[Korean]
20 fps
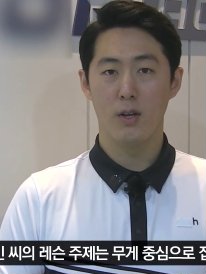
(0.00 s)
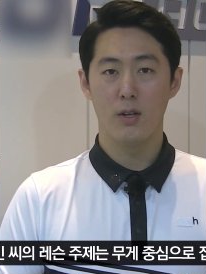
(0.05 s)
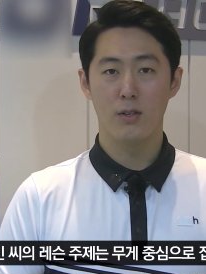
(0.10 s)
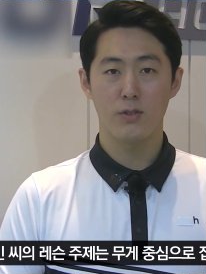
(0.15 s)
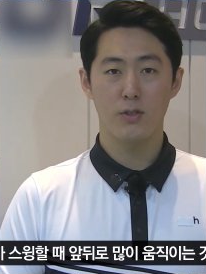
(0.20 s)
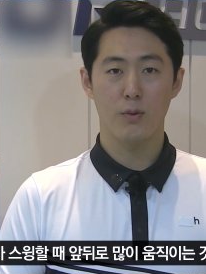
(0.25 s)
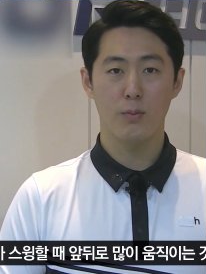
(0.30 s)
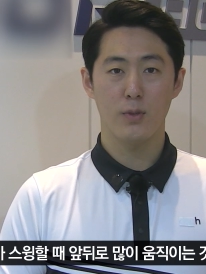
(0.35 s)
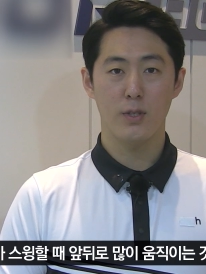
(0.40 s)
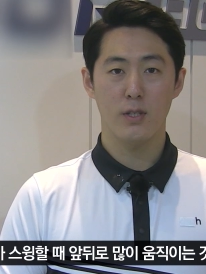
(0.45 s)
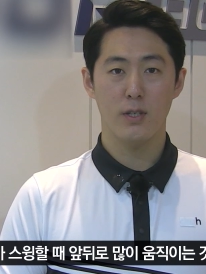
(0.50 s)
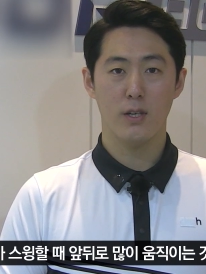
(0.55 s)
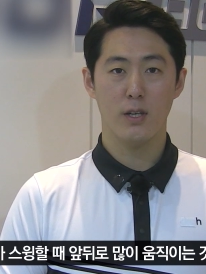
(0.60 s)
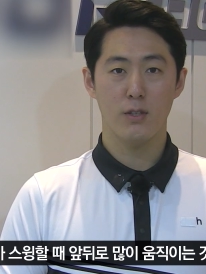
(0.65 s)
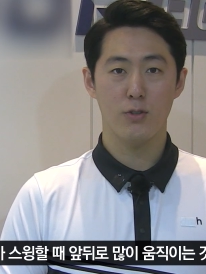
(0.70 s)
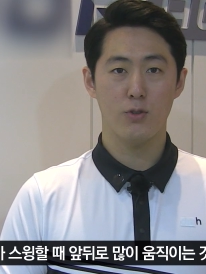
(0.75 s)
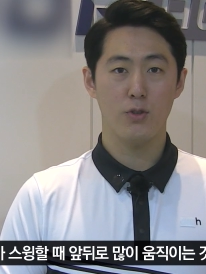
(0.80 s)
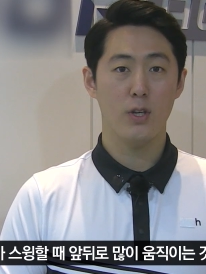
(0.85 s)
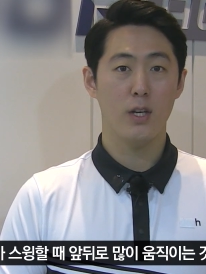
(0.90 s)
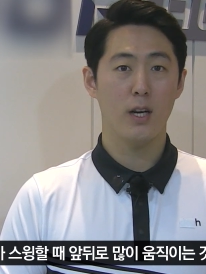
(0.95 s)
정민 씨가
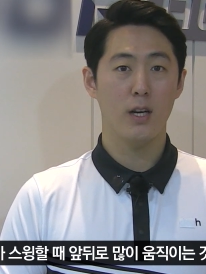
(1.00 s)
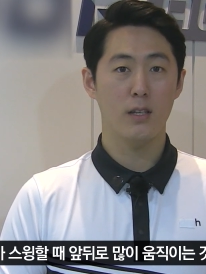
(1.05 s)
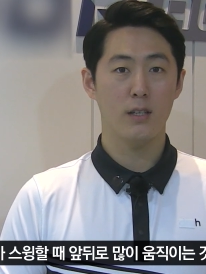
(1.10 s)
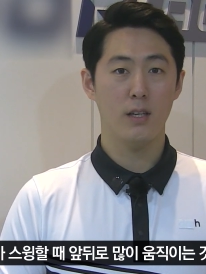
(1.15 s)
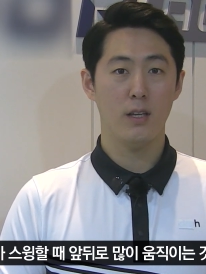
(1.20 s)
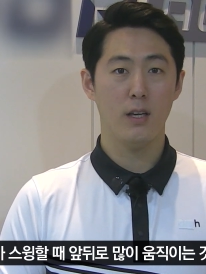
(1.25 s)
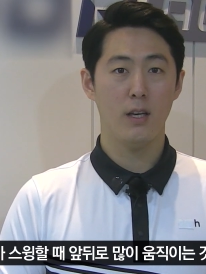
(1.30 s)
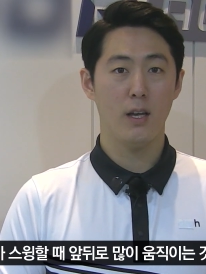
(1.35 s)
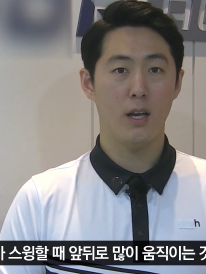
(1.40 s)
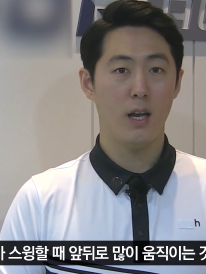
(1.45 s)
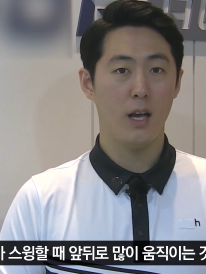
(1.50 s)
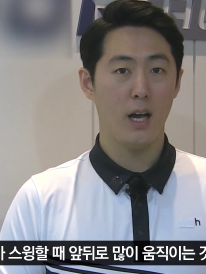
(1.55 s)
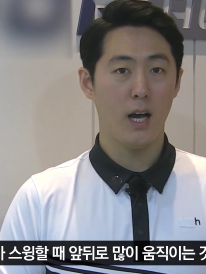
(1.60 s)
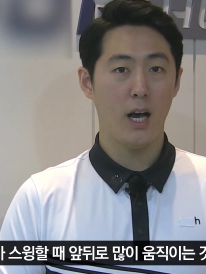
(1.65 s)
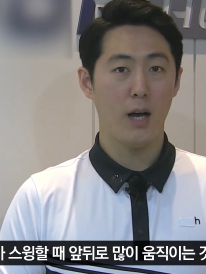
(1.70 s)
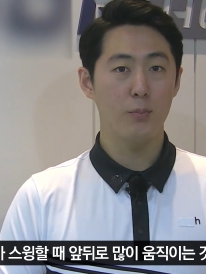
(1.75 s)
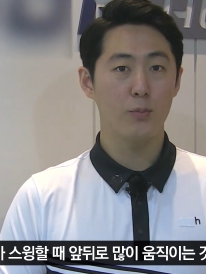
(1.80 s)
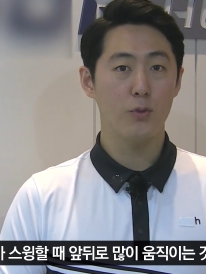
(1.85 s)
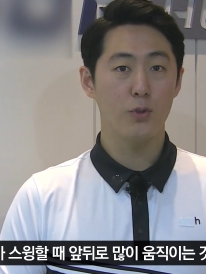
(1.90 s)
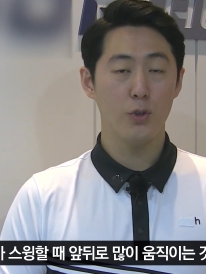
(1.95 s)
스윙할 때
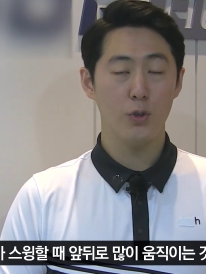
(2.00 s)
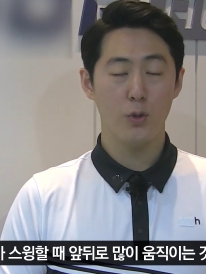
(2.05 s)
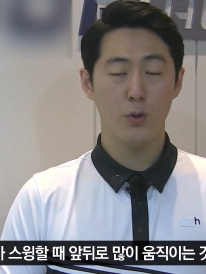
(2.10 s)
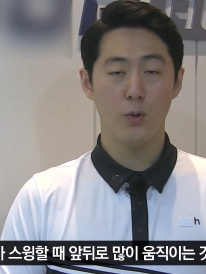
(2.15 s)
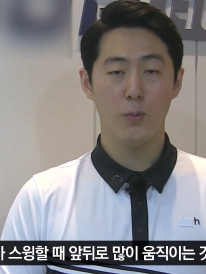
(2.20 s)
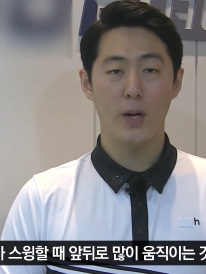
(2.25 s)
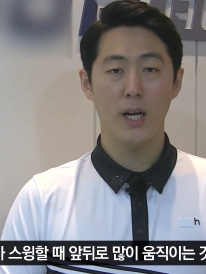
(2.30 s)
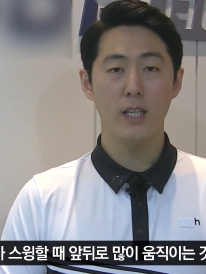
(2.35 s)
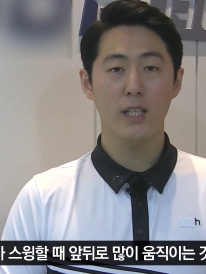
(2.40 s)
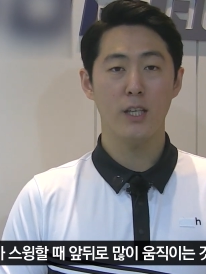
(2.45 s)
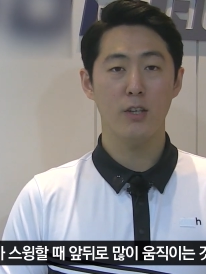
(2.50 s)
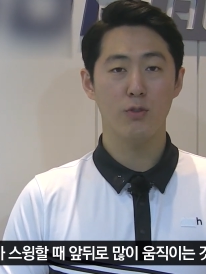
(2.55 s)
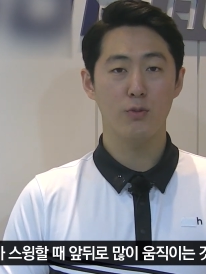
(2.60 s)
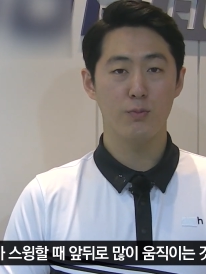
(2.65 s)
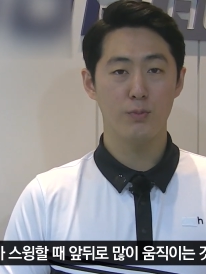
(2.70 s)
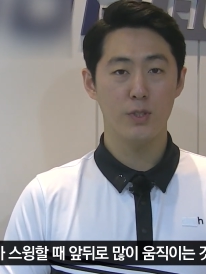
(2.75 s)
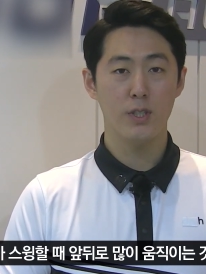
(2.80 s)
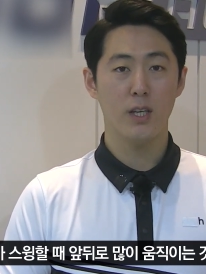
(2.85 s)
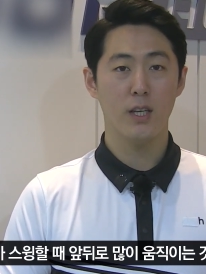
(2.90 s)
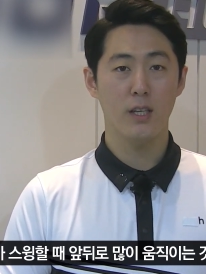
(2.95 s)
앞뒤로 많이
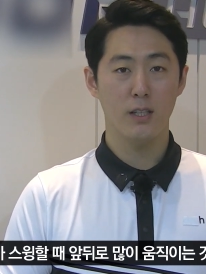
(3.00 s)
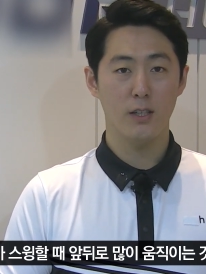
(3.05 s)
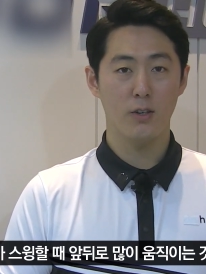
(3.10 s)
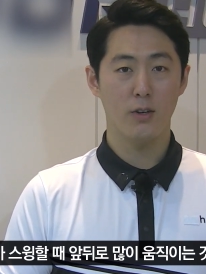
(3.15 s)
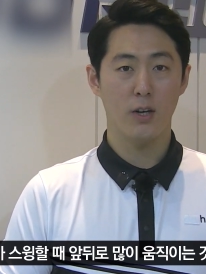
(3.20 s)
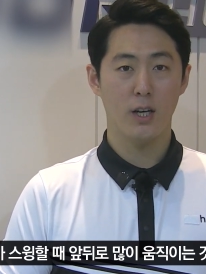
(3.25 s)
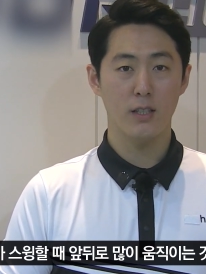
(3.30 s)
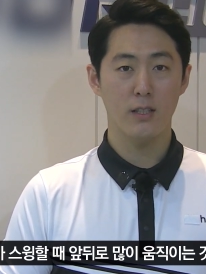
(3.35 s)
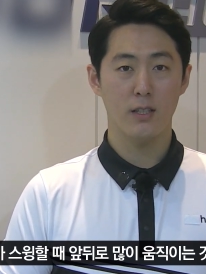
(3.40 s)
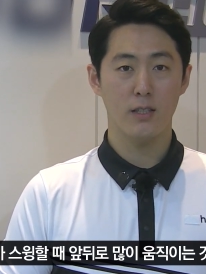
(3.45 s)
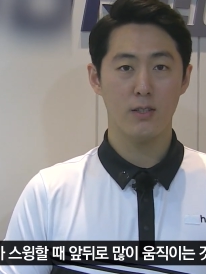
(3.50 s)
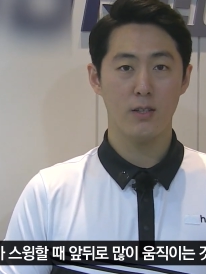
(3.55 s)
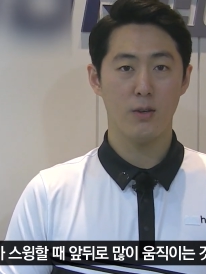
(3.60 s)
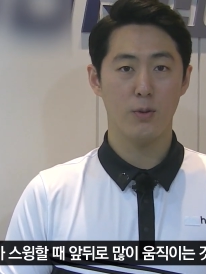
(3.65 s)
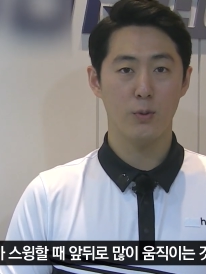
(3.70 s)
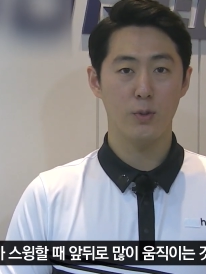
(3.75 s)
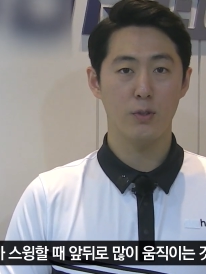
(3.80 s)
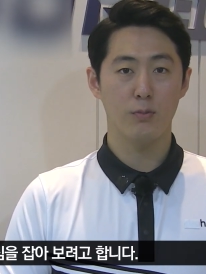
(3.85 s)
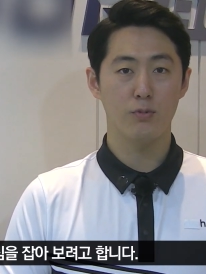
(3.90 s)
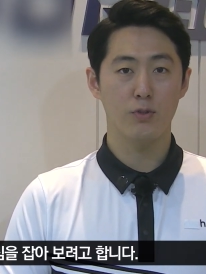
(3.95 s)
움직이는 것 같아서
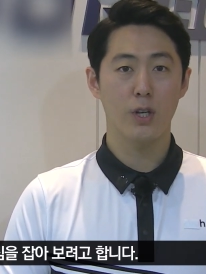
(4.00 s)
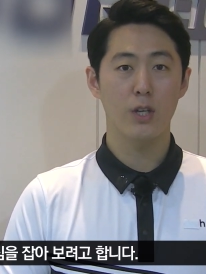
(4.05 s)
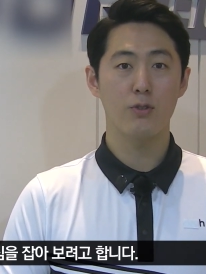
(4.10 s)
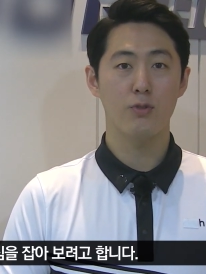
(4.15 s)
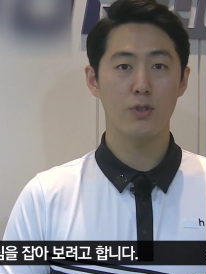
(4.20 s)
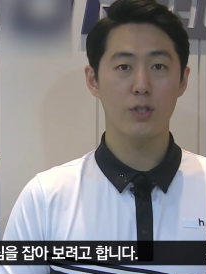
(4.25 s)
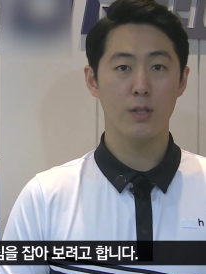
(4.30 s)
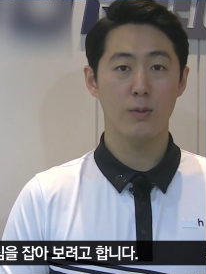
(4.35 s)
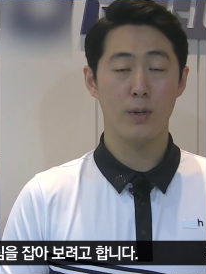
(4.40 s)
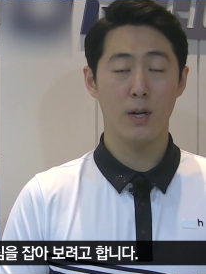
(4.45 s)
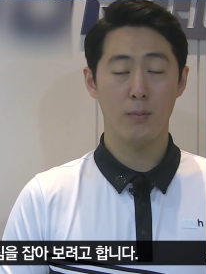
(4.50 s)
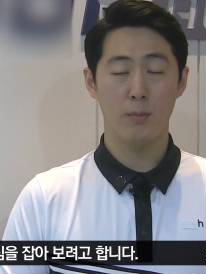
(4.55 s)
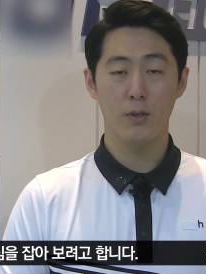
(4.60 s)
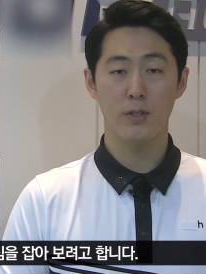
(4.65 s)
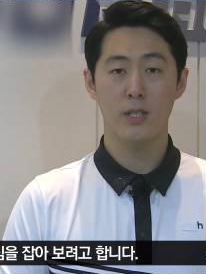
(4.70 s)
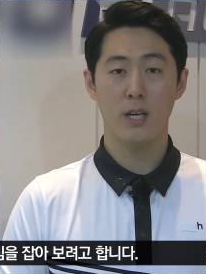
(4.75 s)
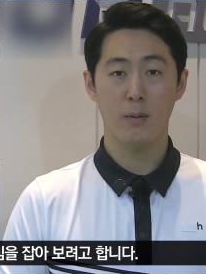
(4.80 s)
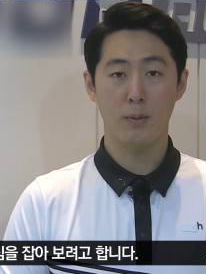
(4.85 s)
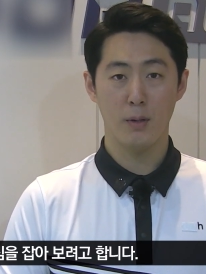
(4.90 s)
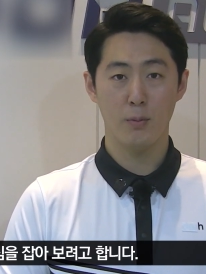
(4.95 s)
오늘 무게중심을 한번
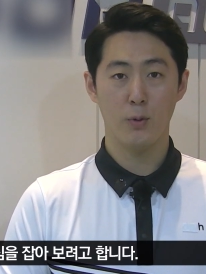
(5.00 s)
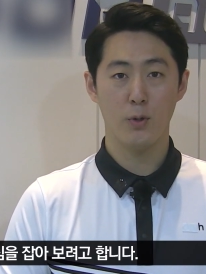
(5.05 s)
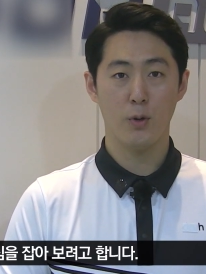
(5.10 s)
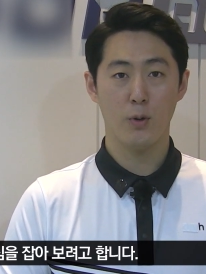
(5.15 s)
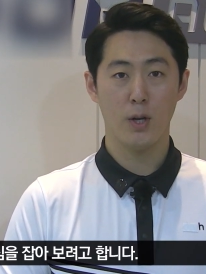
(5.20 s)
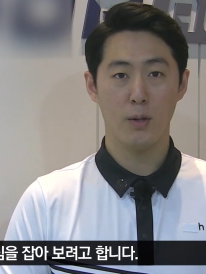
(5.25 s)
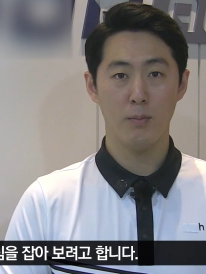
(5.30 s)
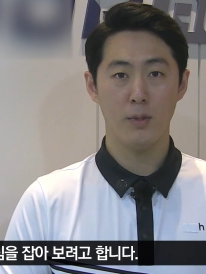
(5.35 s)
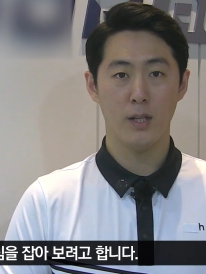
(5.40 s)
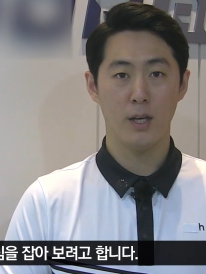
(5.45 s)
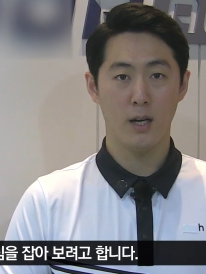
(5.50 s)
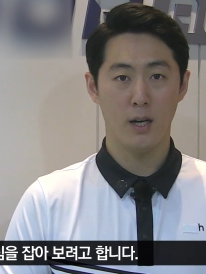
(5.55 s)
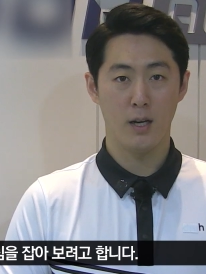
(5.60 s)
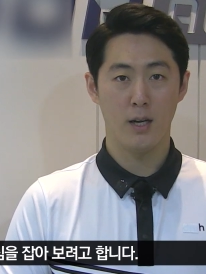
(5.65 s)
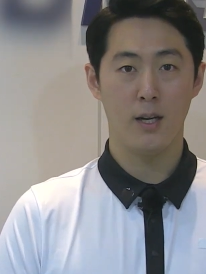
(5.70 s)
잡아보려고 합니다.